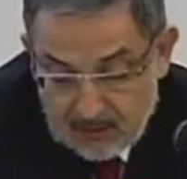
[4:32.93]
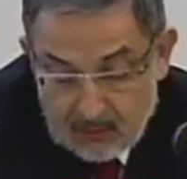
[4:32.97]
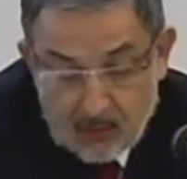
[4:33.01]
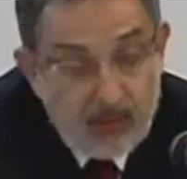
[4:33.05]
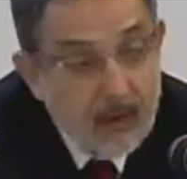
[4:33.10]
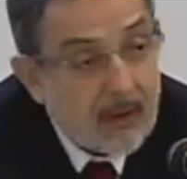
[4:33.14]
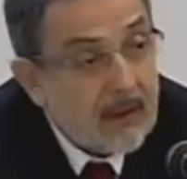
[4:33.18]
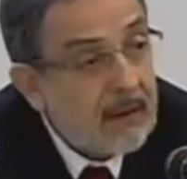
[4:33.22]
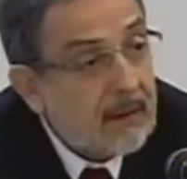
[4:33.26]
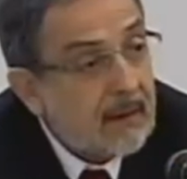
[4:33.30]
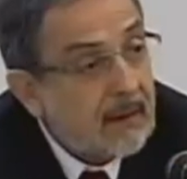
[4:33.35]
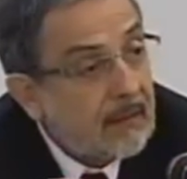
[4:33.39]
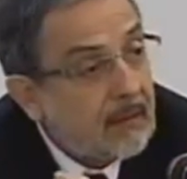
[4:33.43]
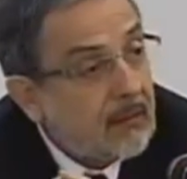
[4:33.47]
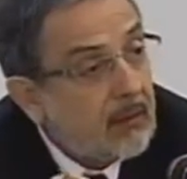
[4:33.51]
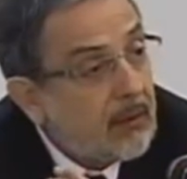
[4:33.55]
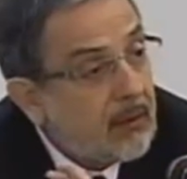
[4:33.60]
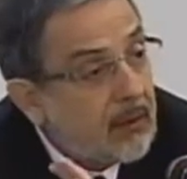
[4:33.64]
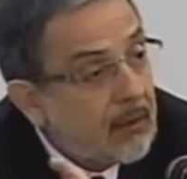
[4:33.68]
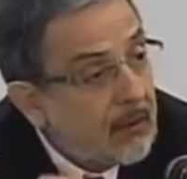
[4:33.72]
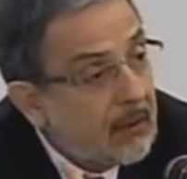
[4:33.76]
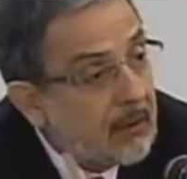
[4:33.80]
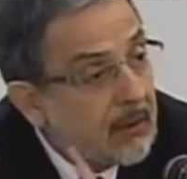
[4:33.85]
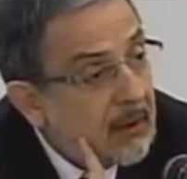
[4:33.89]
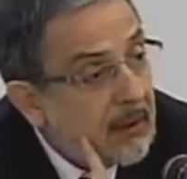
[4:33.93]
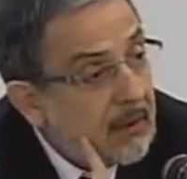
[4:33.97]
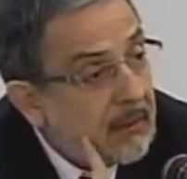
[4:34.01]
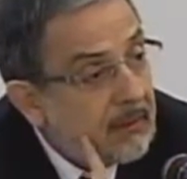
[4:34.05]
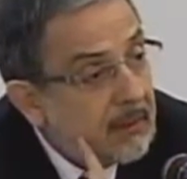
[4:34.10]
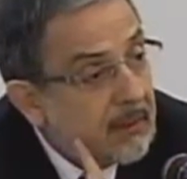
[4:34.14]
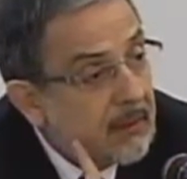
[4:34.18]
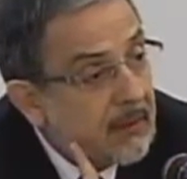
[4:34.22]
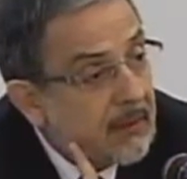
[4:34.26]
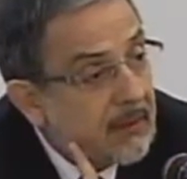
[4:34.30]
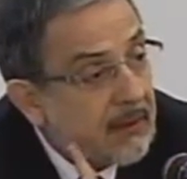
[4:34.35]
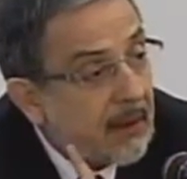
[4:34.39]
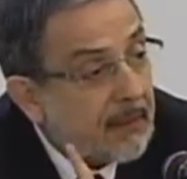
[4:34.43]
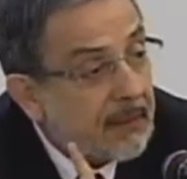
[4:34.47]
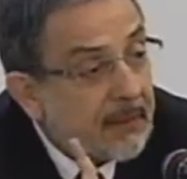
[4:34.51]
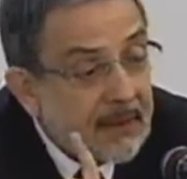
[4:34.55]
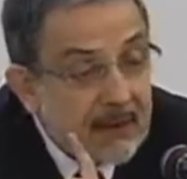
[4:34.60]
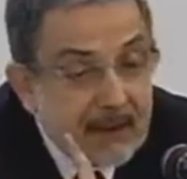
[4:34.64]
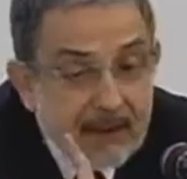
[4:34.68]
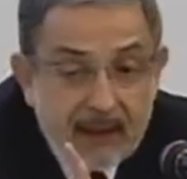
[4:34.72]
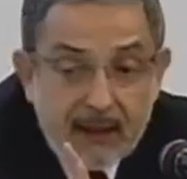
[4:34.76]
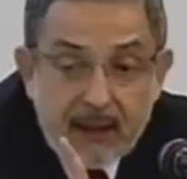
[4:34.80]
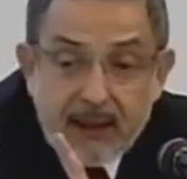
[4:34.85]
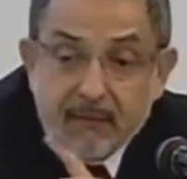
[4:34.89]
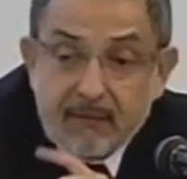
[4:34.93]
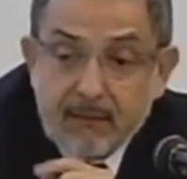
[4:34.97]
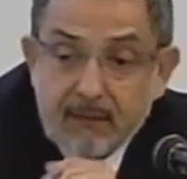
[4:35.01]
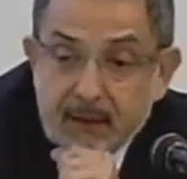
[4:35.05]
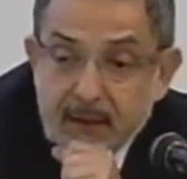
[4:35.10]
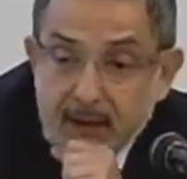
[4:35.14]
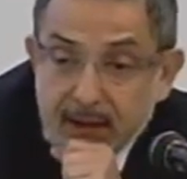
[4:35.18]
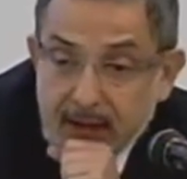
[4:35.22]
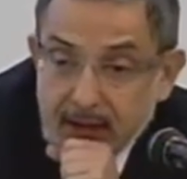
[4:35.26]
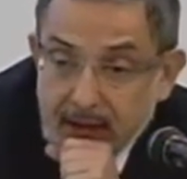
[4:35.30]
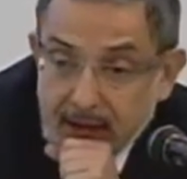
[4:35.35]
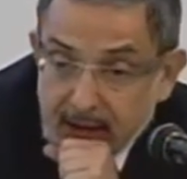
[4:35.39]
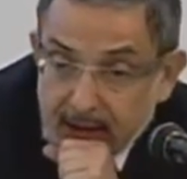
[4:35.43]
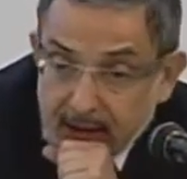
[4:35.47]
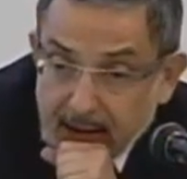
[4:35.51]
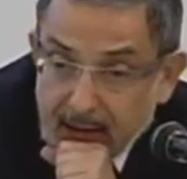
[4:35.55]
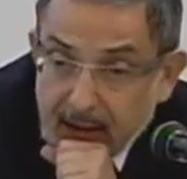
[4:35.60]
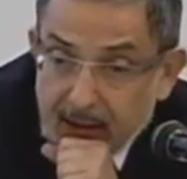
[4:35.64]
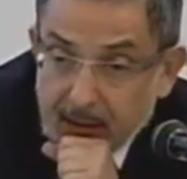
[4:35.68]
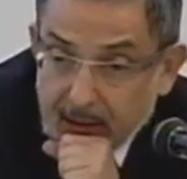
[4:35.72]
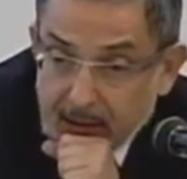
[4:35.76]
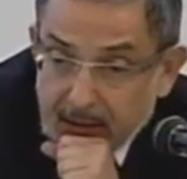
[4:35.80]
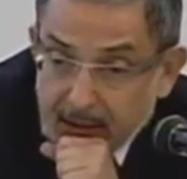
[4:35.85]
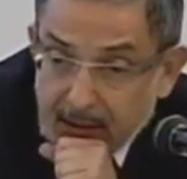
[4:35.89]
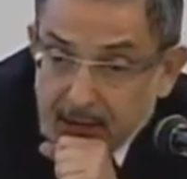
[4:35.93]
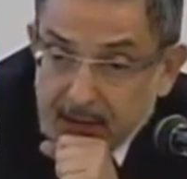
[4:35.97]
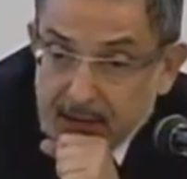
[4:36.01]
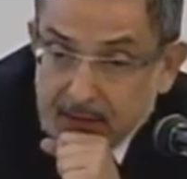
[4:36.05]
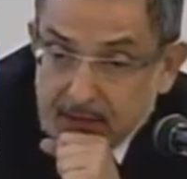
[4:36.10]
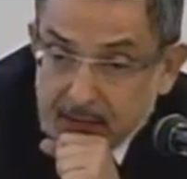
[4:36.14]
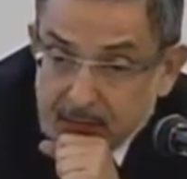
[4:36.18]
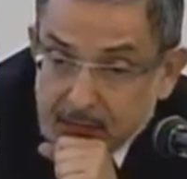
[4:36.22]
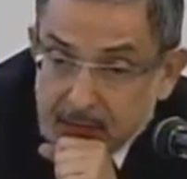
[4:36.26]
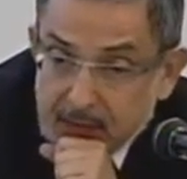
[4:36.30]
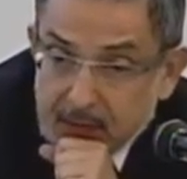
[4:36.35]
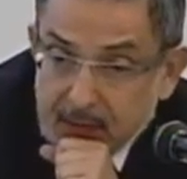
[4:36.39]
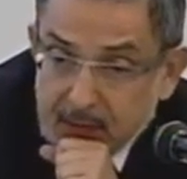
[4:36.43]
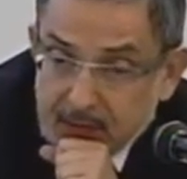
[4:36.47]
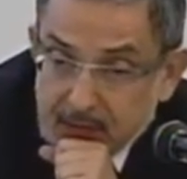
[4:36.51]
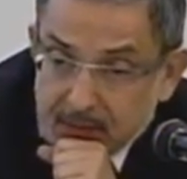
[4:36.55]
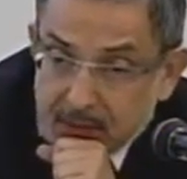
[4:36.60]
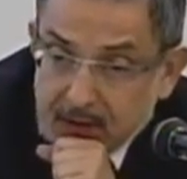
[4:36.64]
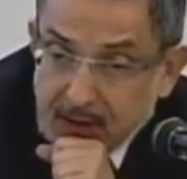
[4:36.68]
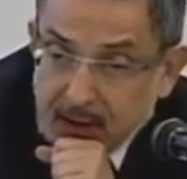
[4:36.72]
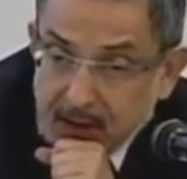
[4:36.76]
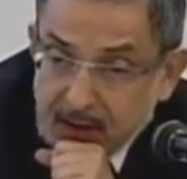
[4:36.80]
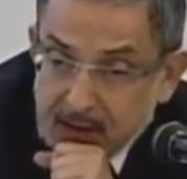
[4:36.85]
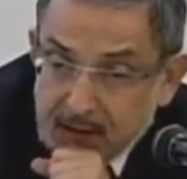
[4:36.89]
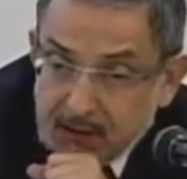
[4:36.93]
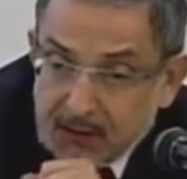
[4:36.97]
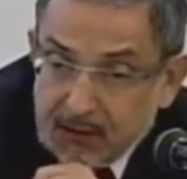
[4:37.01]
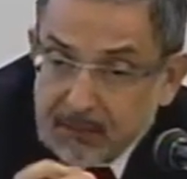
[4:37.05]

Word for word: durante muito tempo se absteve de criar organizações sociais.